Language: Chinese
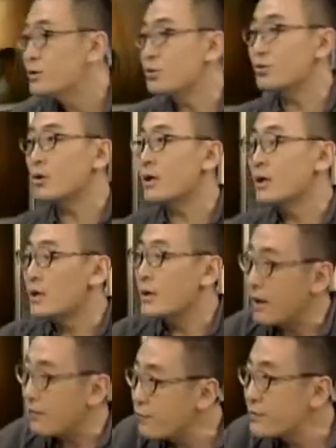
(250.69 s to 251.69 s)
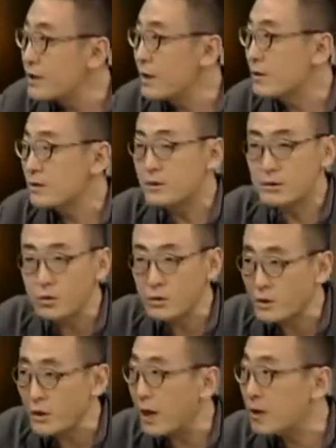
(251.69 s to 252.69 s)
就说俩夫人都
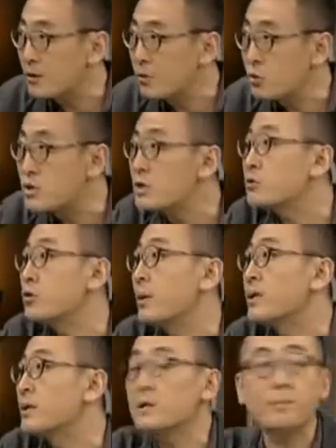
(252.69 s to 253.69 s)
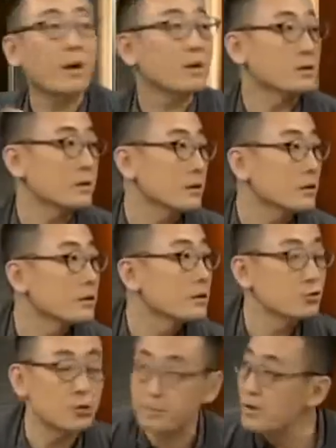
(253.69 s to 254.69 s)
是打女性选民一半的
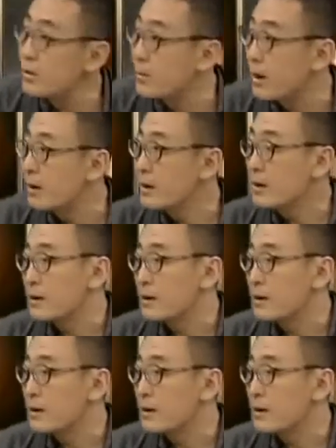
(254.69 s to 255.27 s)
选票嘛，